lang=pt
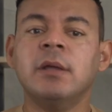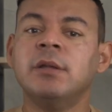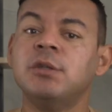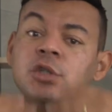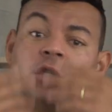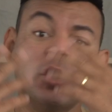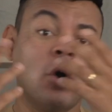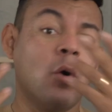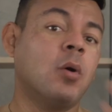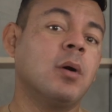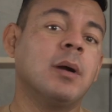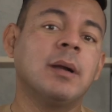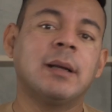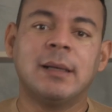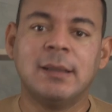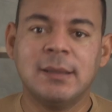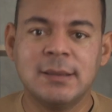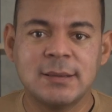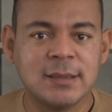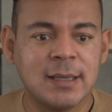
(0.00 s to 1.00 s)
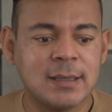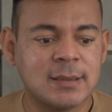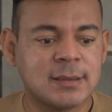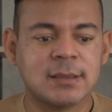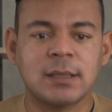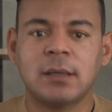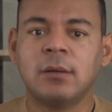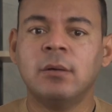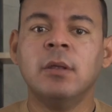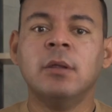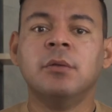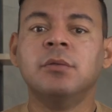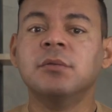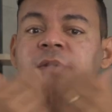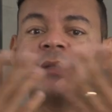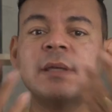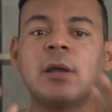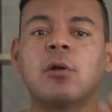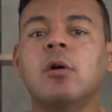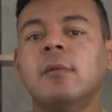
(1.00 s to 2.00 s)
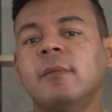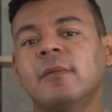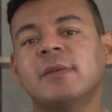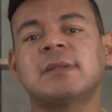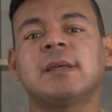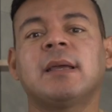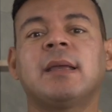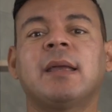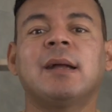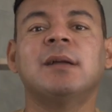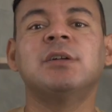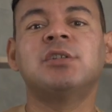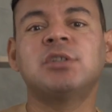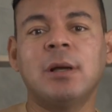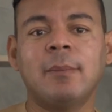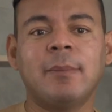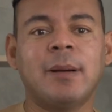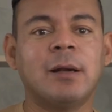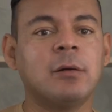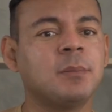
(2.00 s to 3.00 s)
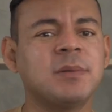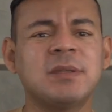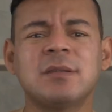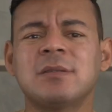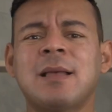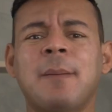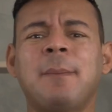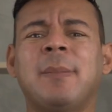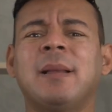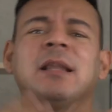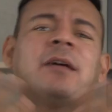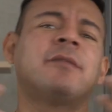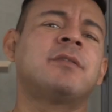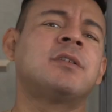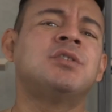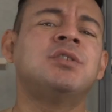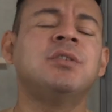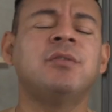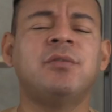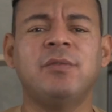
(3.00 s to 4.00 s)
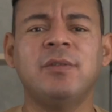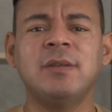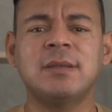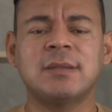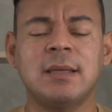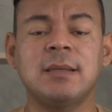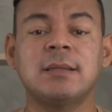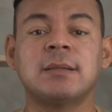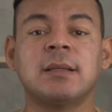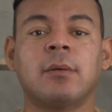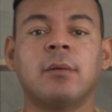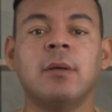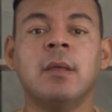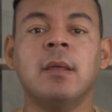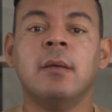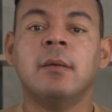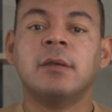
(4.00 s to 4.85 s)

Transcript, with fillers: de organização, não sei como você quer chamar, não precisa usar palavras difíceis não.